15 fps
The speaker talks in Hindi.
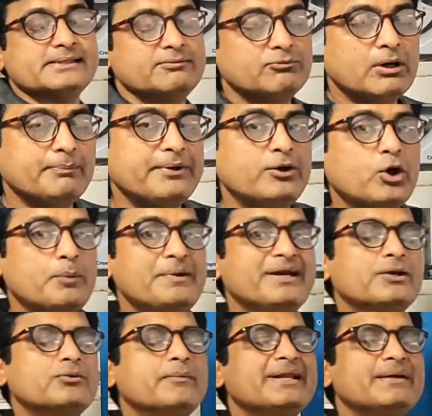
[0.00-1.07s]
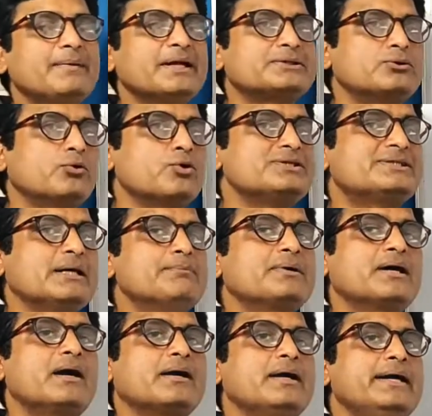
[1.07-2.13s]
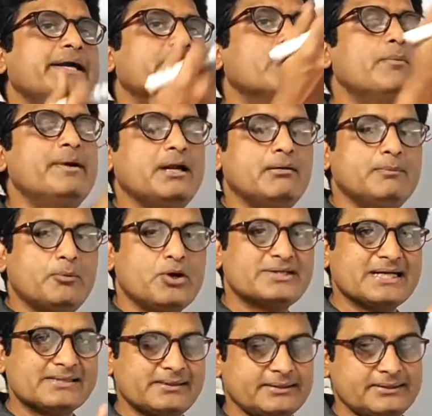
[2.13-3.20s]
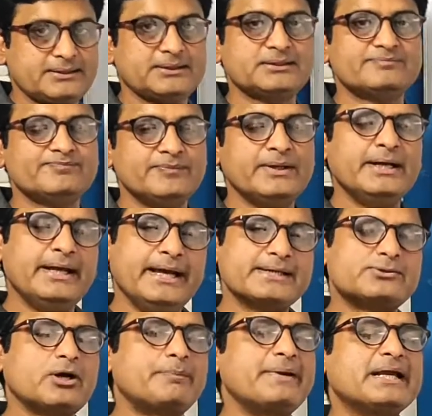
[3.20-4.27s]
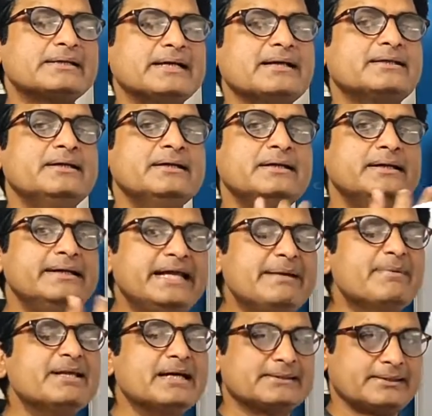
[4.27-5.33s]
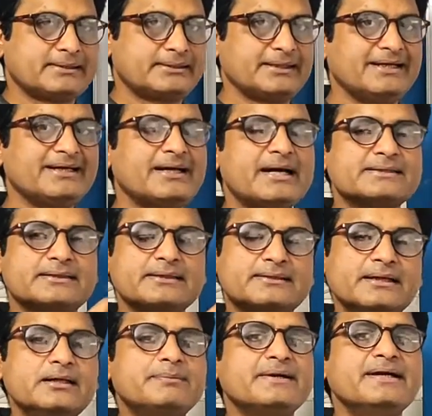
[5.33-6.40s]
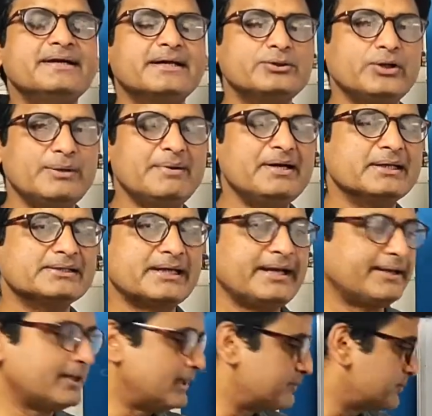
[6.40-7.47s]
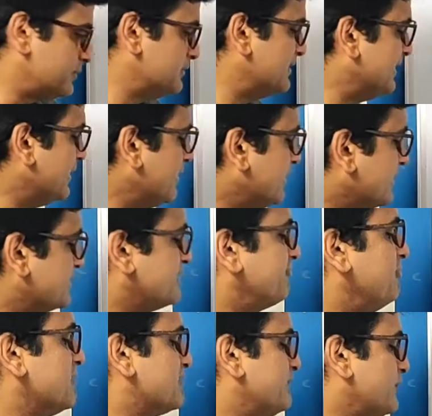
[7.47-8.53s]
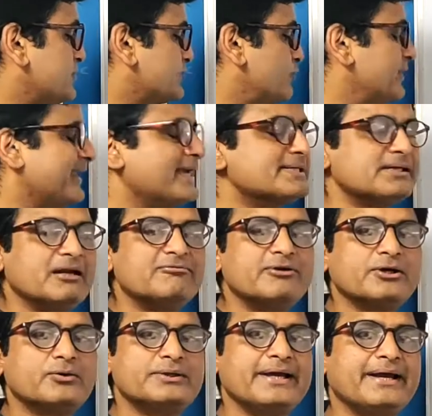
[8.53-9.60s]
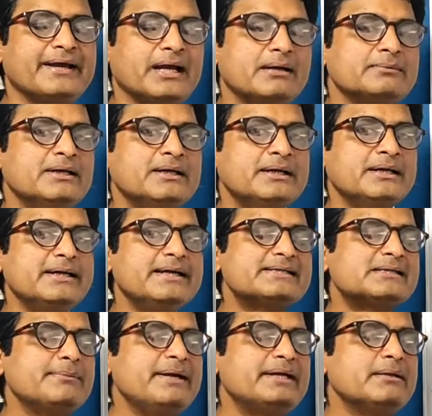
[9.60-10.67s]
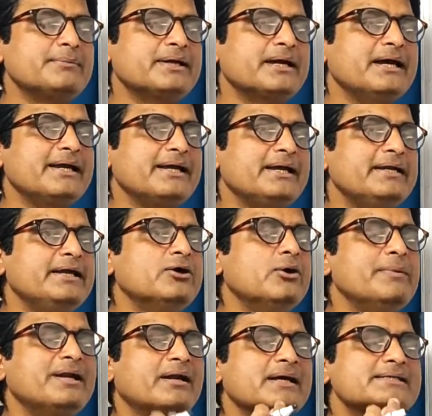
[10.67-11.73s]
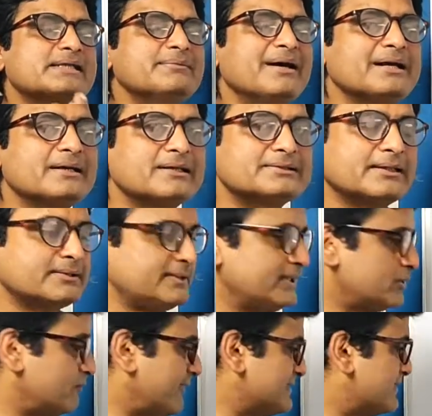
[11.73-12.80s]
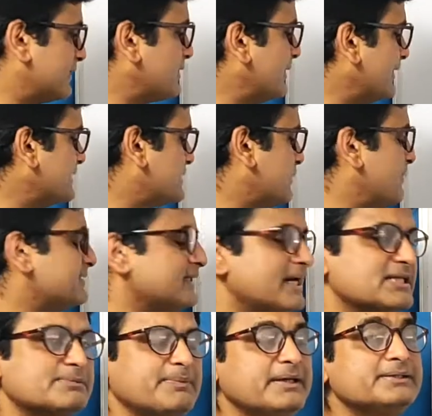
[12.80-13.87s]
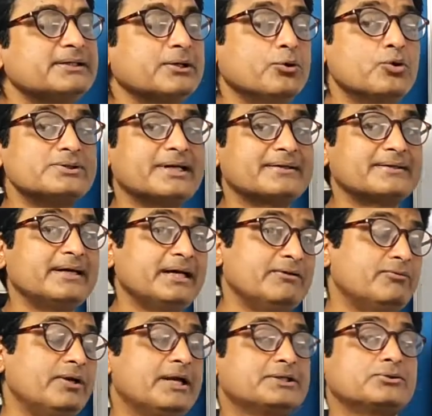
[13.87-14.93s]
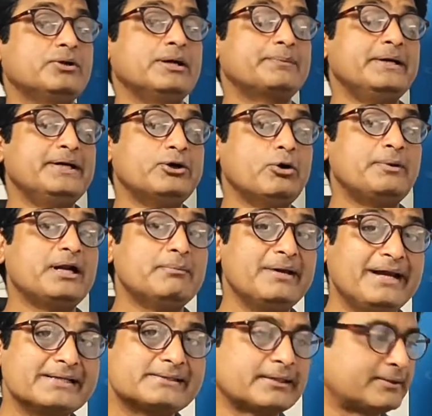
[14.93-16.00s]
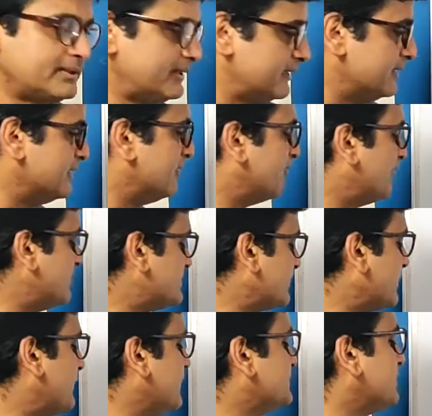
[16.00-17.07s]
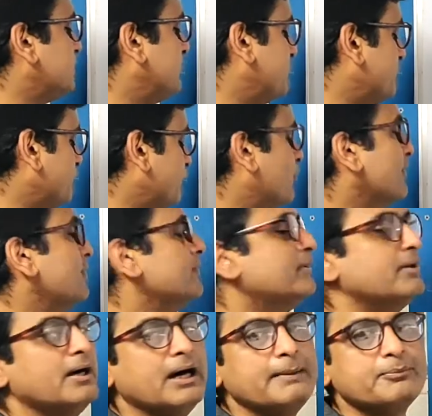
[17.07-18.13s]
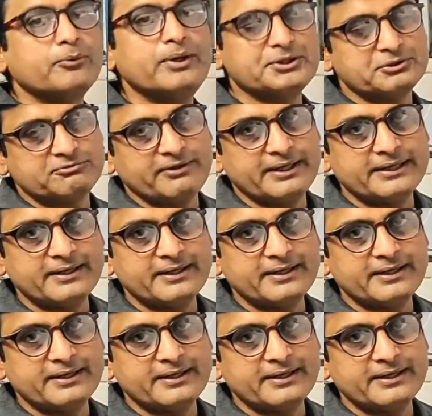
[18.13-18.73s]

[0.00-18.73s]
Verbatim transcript: है वो अपने ऑर्बिटल मतलब इलेक्ट्रॉन को जंप करा के डी ऑर्बिटल में पहुंचा सकते हैं एस ऑर्पी के साथ डी में जा सकते हैं खासकर थर्ड पीरियड के जो एलिमेंट नजर आएंगे आपको जैसे फास्फोरस को देखिए सल्फर को देखिए आप ये सब एटम क्या है कि ये डी ऑर्बिटल का इस्तेमाल कर सकते हैं तो वैसे कंडीशन में जहां एक्सपेंशन हो सकता है वो इलेक्ट्रॉन अपने डी ऑर्बिटल में ले सकते हैं वैसे कंडीशन में भी वो आपको इलेक्ट्रोफाइल